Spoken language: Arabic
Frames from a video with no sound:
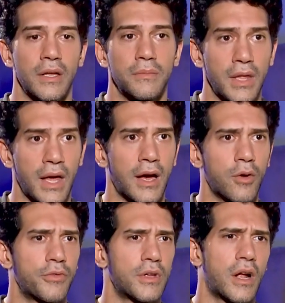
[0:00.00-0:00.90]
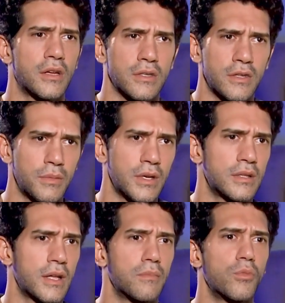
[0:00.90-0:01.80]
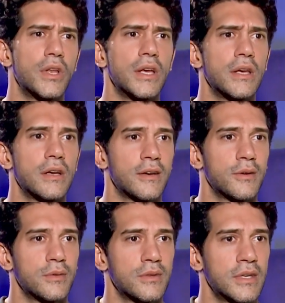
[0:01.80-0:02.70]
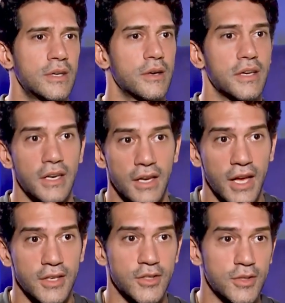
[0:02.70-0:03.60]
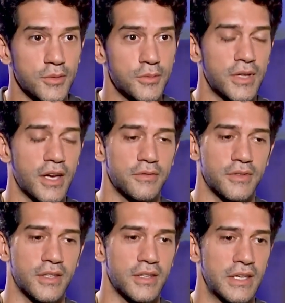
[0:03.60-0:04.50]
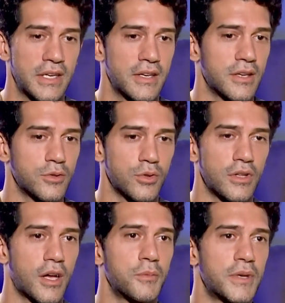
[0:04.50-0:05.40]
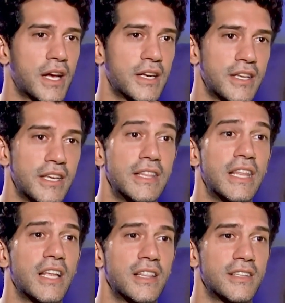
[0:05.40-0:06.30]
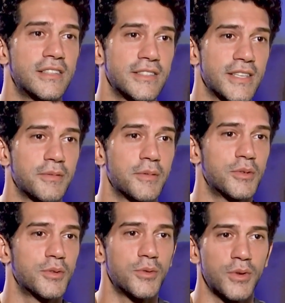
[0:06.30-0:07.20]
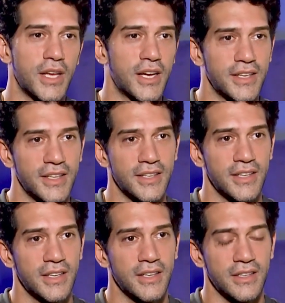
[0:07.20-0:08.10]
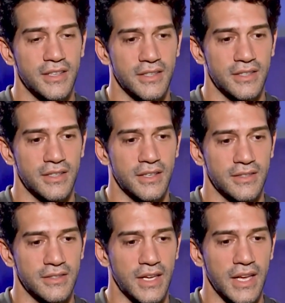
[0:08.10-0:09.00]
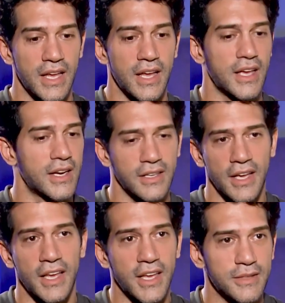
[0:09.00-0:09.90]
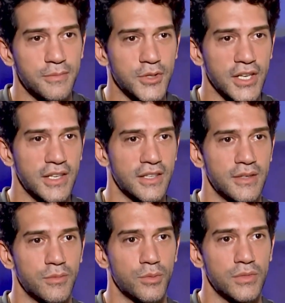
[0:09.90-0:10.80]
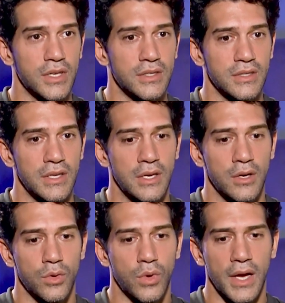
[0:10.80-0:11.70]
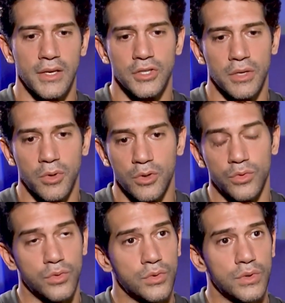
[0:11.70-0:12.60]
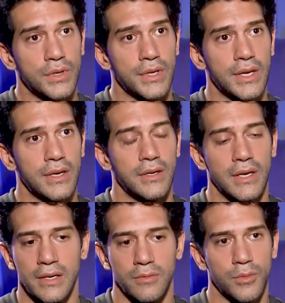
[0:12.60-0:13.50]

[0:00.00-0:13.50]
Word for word: للابداع وفي لحظات كبيره تامليه وغير الاكشن وبتاع فاظن عمرو يعني هي نيلدت زي ما بنقول يعني آه، يعني اجاد بشكل ممتاز وعايشه برضو يعني